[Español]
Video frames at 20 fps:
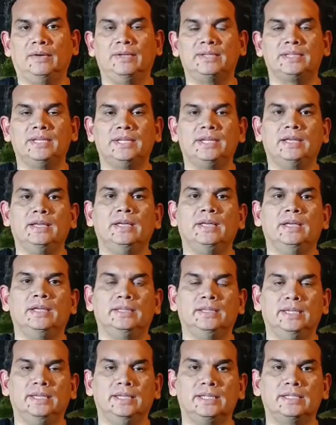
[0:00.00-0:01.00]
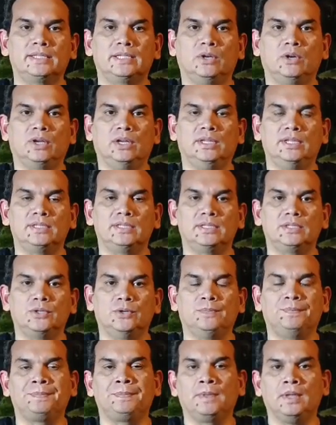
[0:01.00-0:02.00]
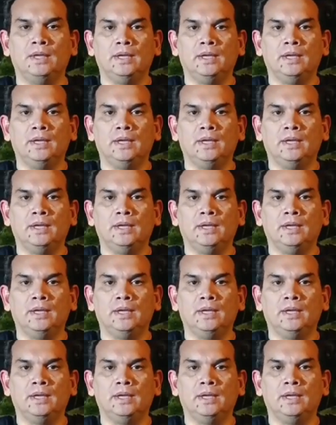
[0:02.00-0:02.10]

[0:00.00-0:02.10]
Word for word: cabecilla de esta organización.